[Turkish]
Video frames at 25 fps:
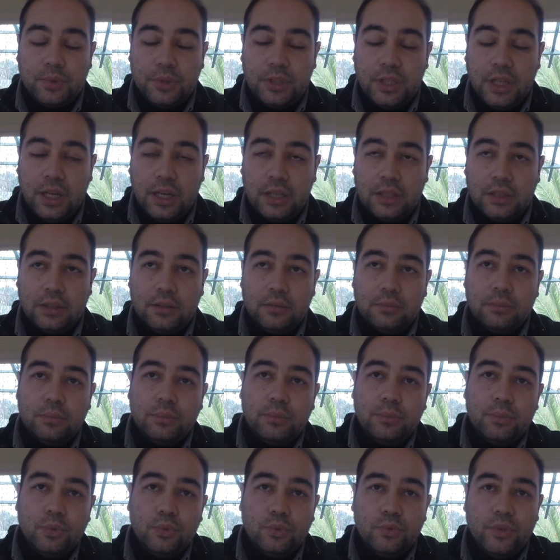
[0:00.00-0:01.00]
yani
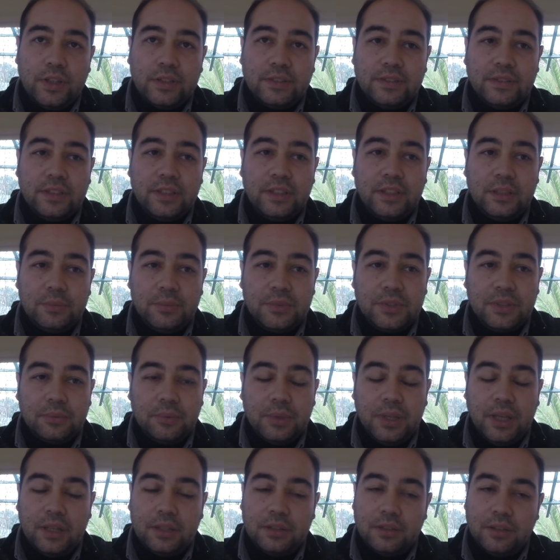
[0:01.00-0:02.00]
üniversiteyi kimse
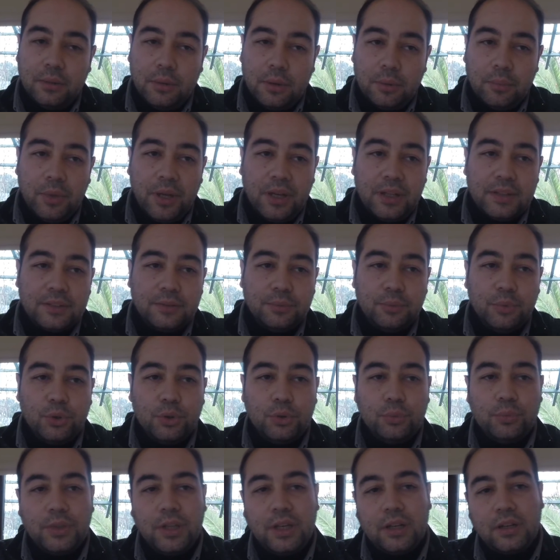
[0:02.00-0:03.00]
yani tamam bazı
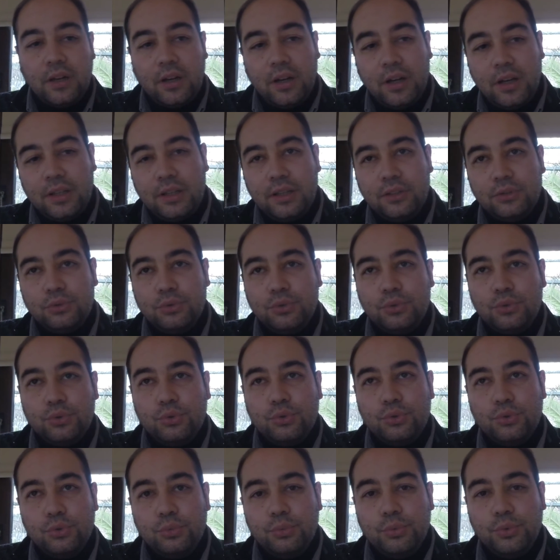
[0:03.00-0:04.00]
bölümler aile
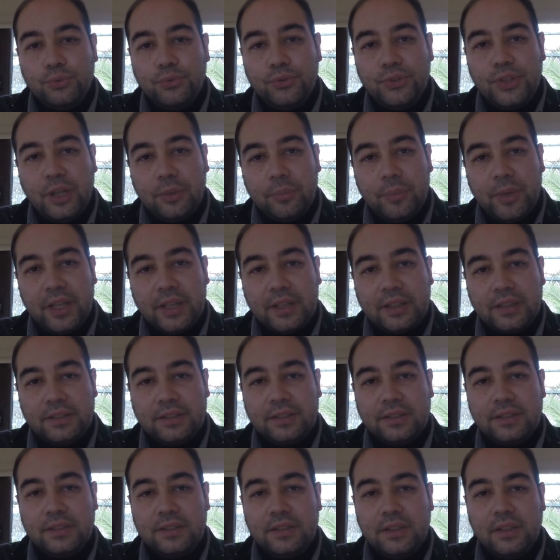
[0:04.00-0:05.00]
zoru şu bu filan belki
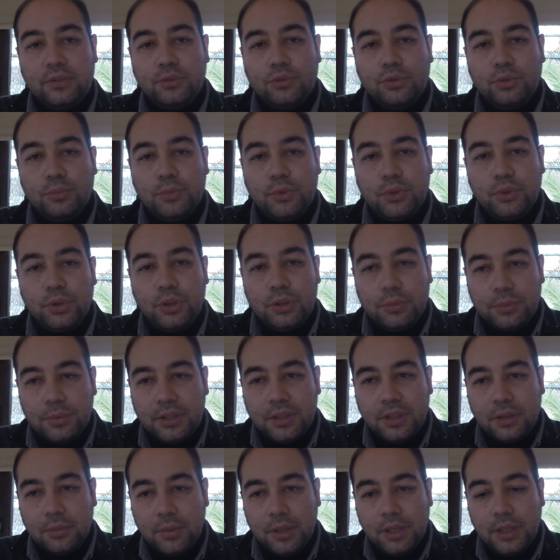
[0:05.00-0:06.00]
istisna durumlar
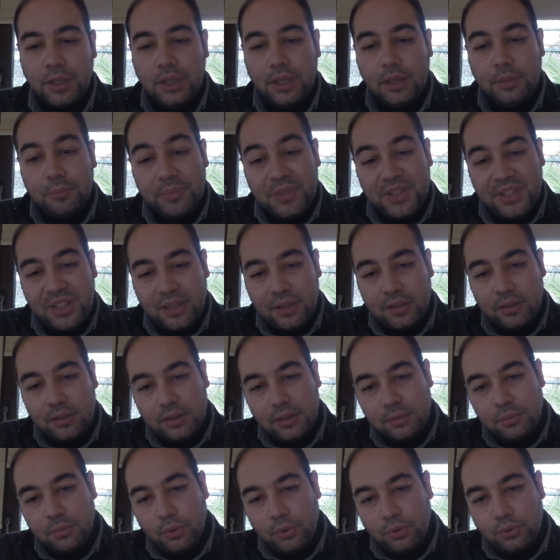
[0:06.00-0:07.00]
olabilir ama bir de
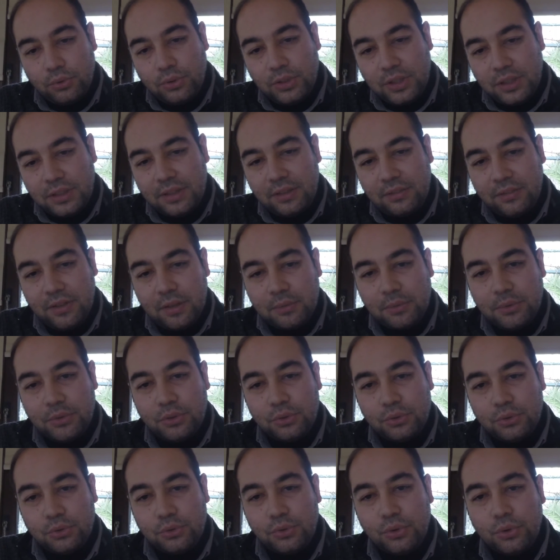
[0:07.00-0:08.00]
tabii onun da
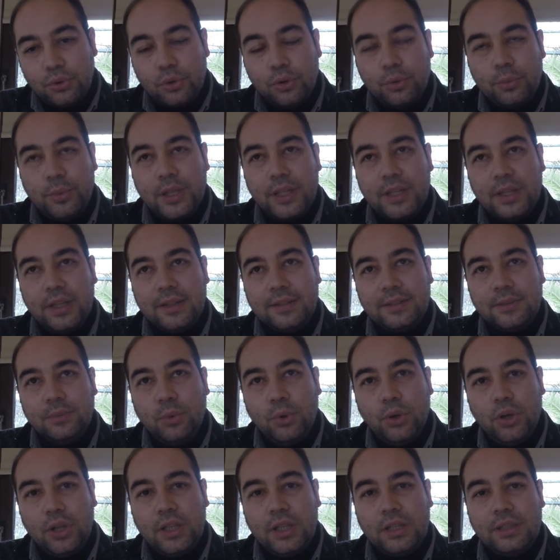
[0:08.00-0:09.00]
devamında şunu da görmek lazım.
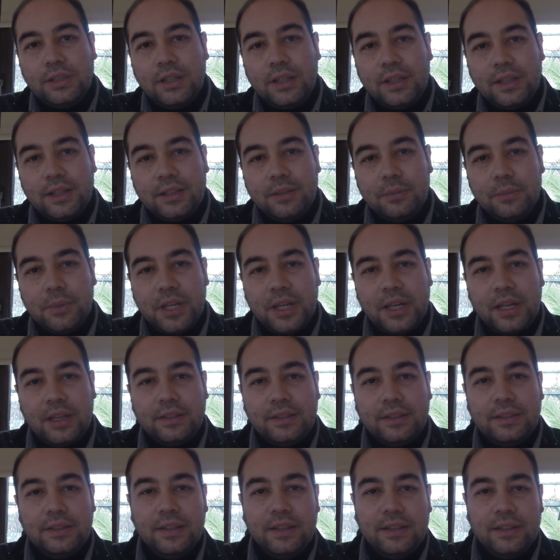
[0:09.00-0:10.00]
O alanda akademik
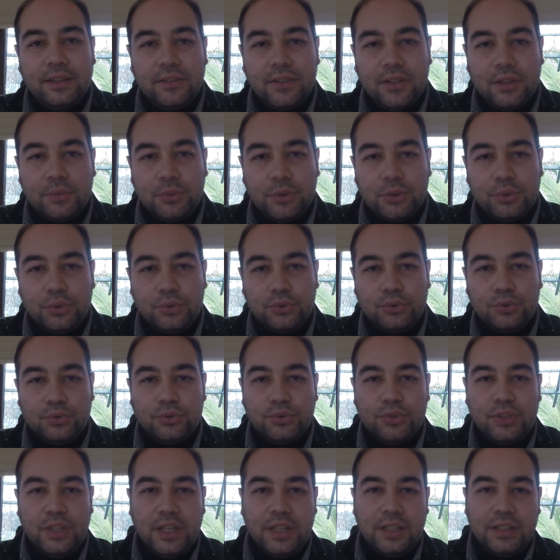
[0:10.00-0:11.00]
hayata niye devam
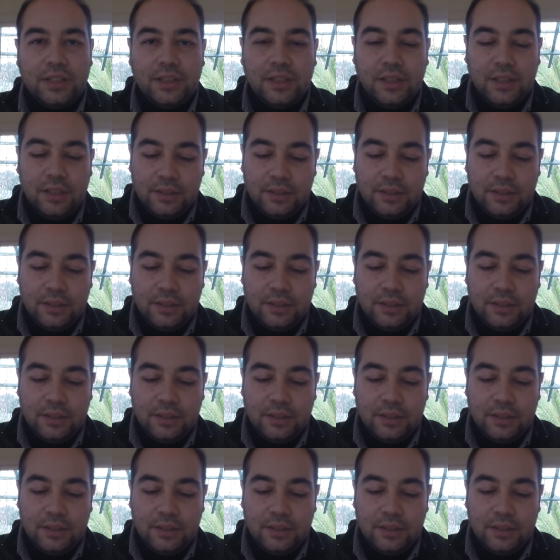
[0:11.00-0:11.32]
ediyorsunuz? Yani